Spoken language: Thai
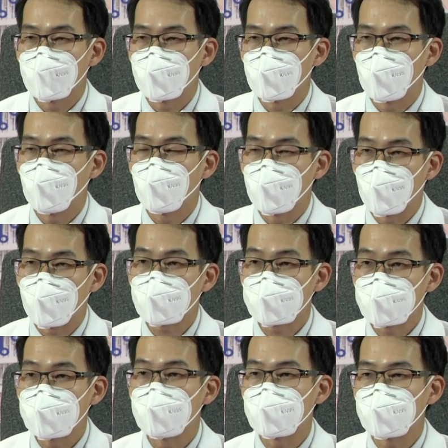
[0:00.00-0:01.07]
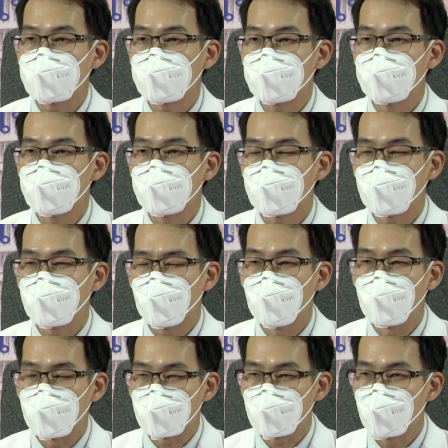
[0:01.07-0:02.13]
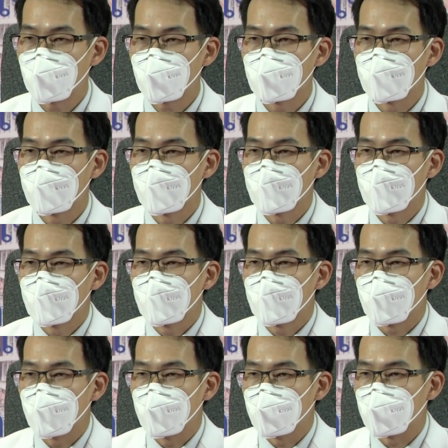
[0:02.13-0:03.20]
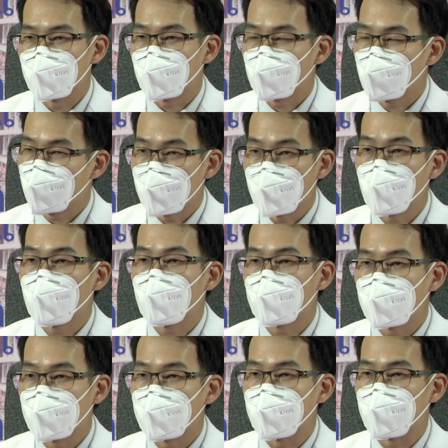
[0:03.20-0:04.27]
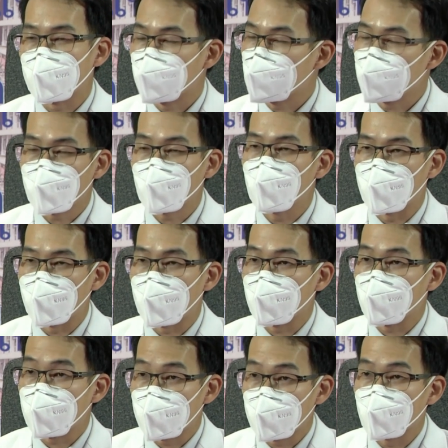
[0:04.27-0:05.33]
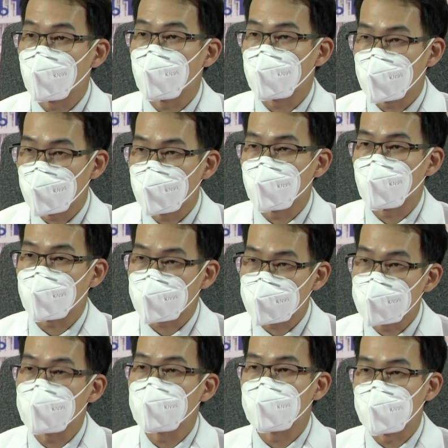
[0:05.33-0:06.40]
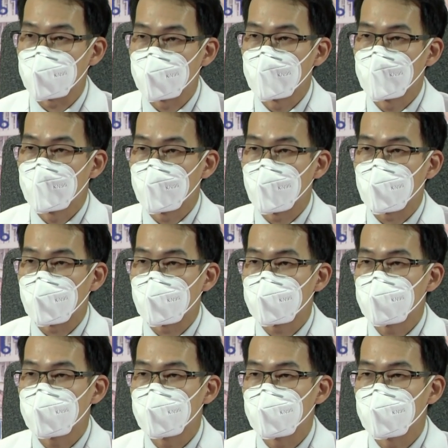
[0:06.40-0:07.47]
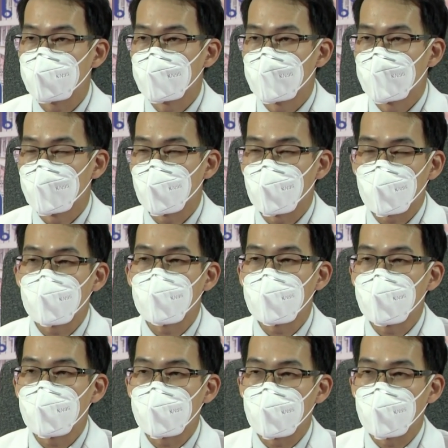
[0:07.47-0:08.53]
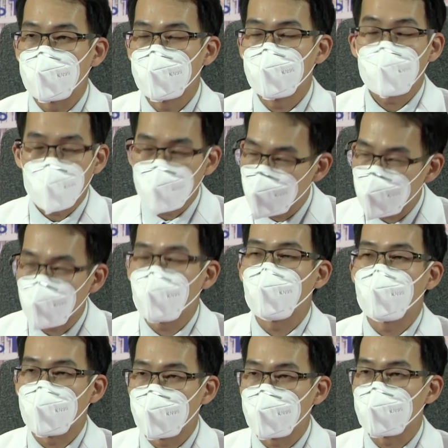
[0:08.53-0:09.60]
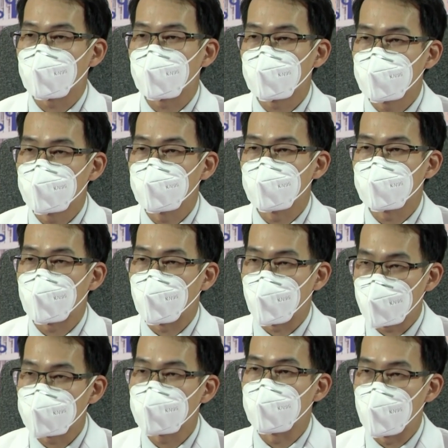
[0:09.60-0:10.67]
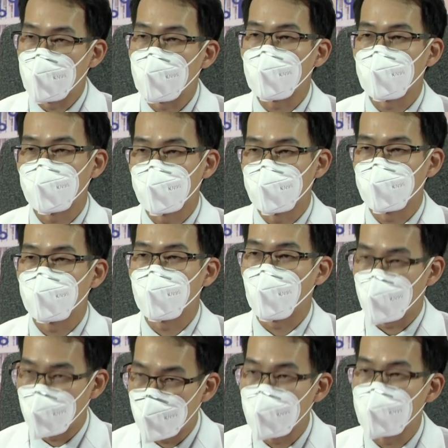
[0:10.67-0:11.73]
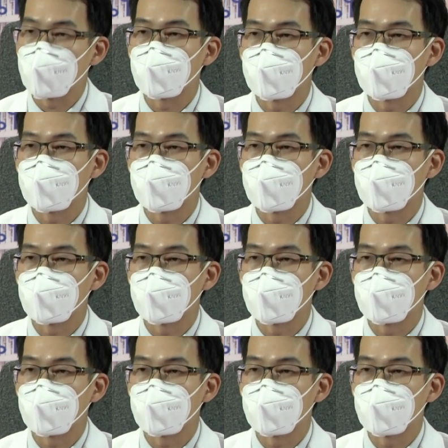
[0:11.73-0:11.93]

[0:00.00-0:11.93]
โควิดวัคซีนก็คือกลุ่มทุกทุกๆยี่ห้อเลยเนี่ยมันไม่ได้กลุ่ม Life Attenuated วัคซีนดังนั้นคือในคนไข้มะเร็งเนี่ยเลือกได้ทุกตัวฮะก็คือสามารถฉีดได้ปลอดภัย